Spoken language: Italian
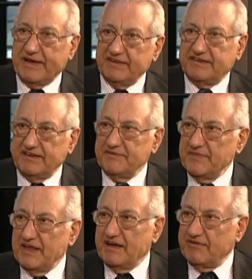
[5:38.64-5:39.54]
paesi
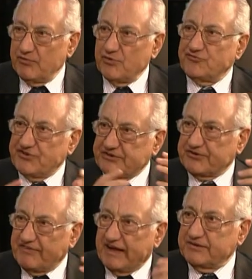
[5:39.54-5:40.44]
avevano già
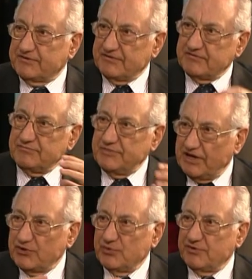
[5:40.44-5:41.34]
trovato
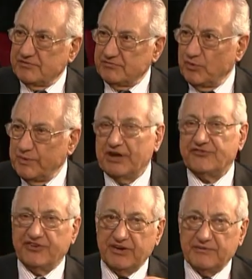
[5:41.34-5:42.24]
nel
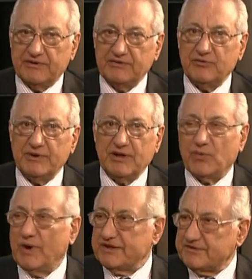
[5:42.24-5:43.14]
2005, mm. nel
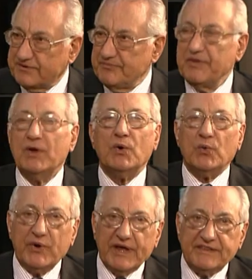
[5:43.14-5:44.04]
2004
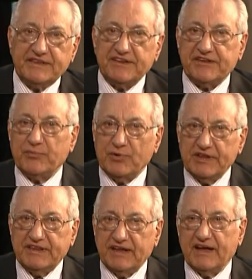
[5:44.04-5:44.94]
una intesa
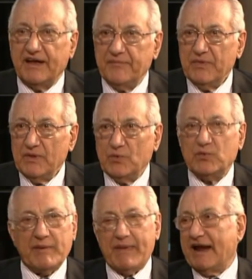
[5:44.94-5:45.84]
politica,
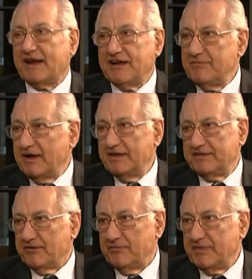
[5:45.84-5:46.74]
un'amalgama.
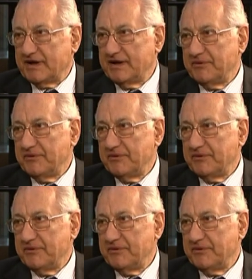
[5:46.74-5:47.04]
Lei pensa che